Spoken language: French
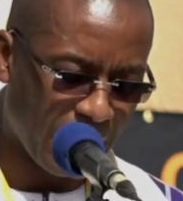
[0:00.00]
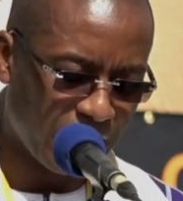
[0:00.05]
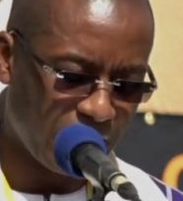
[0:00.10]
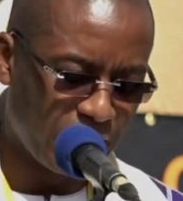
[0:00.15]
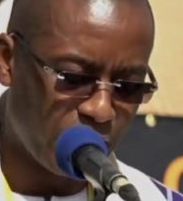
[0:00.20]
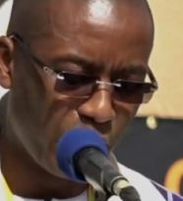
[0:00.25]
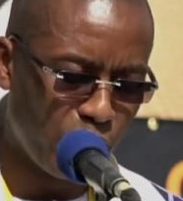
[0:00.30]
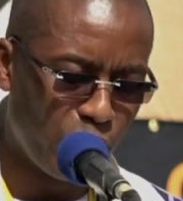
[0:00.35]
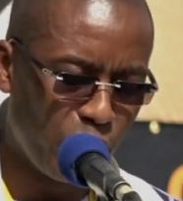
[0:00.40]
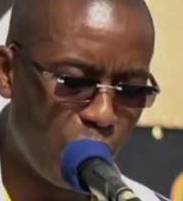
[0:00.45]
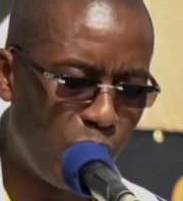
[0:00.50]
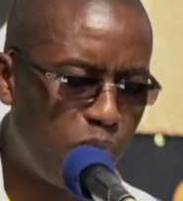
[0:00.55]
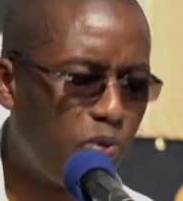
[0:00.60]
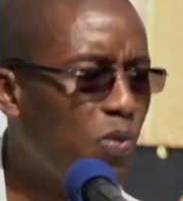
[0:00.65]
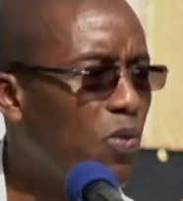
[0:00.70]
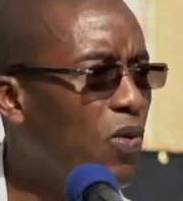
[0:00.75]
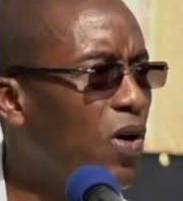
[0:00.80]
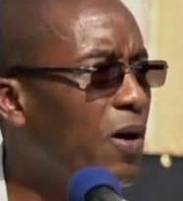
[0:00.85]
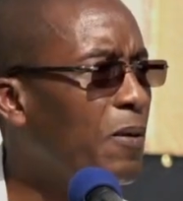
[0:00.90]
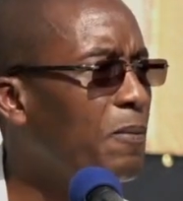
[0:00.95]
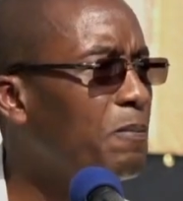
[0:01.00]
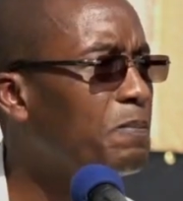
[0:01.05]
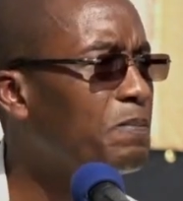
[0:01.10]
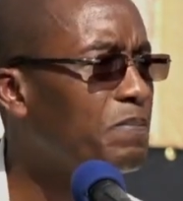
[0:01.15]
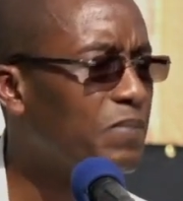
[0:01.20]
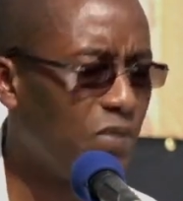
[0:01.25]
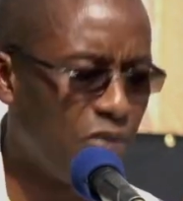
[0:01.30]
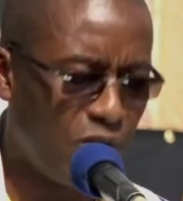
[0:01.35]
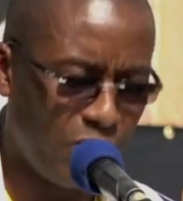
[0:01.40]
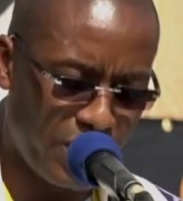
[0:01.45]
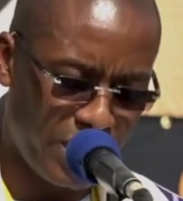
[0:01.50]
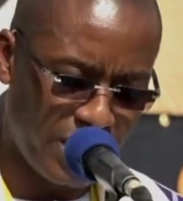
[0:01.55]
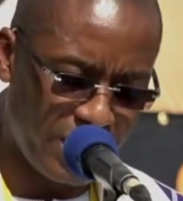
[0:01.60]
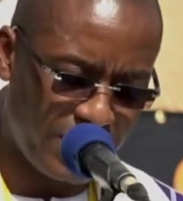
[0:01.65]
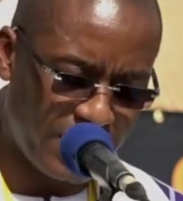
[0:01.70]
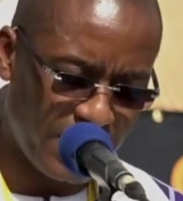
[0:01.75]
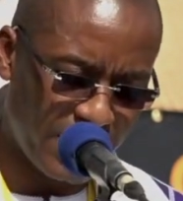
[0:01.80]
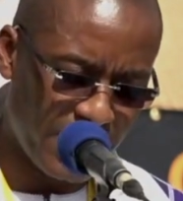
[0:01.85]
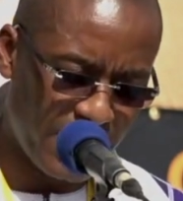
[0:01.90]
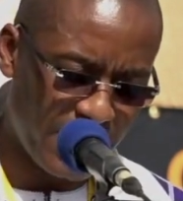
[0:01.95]
C'est le lieu pour moi de
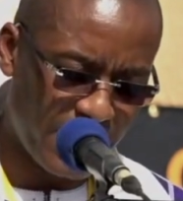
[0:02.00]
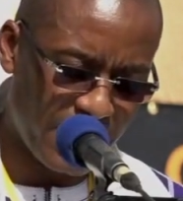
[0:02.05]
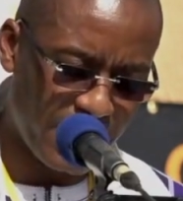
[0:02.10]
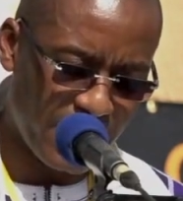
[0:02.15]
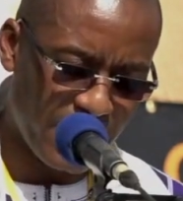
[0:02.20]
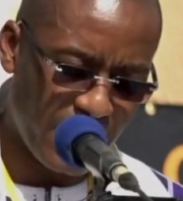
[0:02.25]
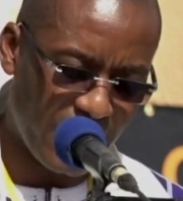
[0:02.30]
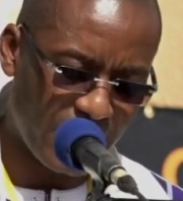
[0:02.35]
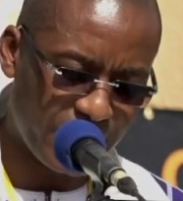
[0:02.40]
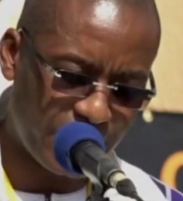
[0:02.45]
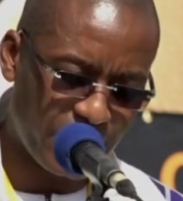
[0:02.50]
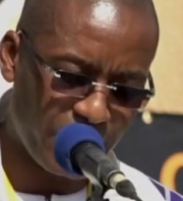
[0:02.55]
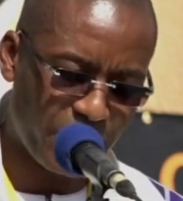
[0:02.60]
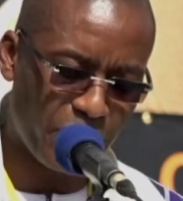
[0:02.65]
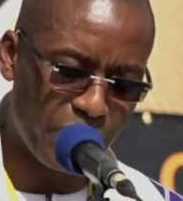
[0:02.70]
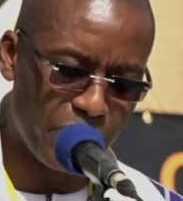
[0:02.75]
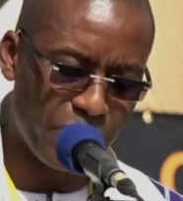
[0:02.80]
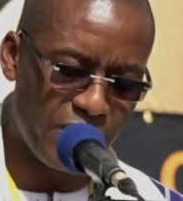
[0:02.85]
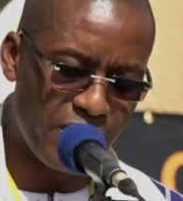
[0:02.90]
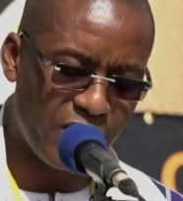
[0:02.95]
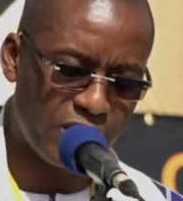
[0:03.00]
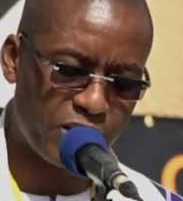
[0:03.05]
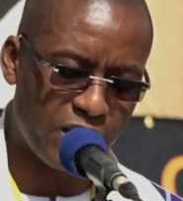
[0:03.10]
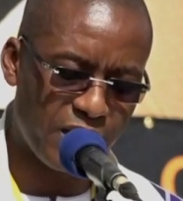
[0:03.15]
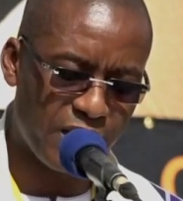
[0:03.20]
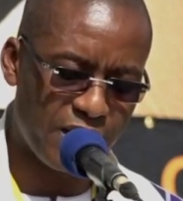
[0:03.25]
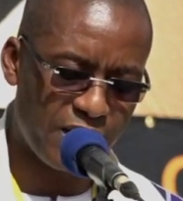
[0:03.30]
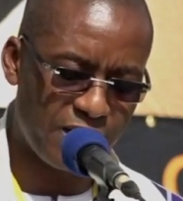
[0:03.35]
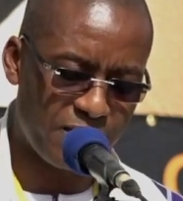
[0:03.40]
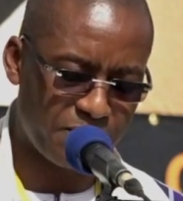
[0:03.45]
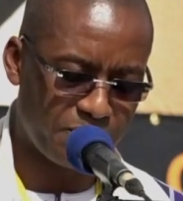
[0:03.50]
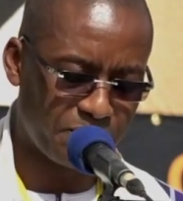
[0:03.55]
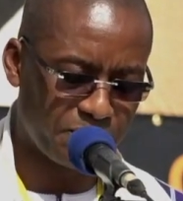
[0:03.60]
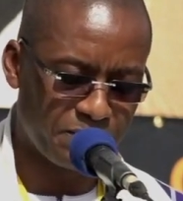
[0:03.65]
réitérer à chacune et à chacun,